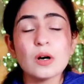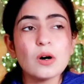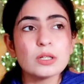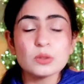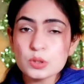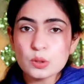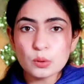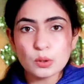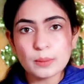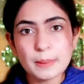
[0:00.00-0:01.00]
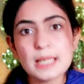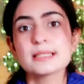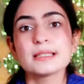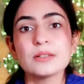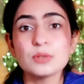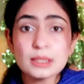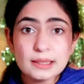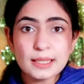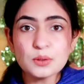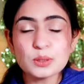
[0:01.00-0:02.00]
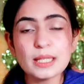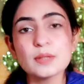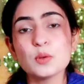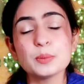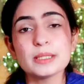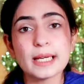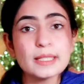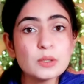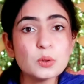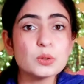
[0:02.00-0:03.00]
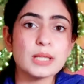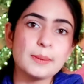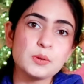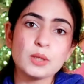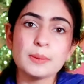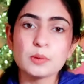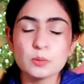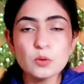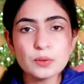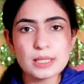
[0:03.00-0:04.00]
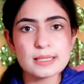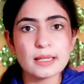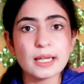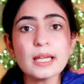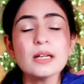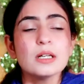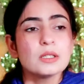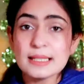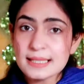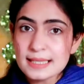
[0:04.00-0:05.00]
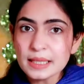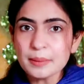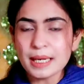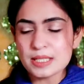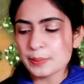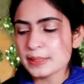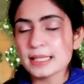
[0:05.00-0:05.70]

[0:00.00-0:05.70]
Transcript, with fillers: और कुछ लोगों के पास इतना वक्त नहीं होता कि वो अपनी टैनिंग को टाइम टू टाइम रिमूव कर सकें करें गाइज इसलिए मैं आज आपके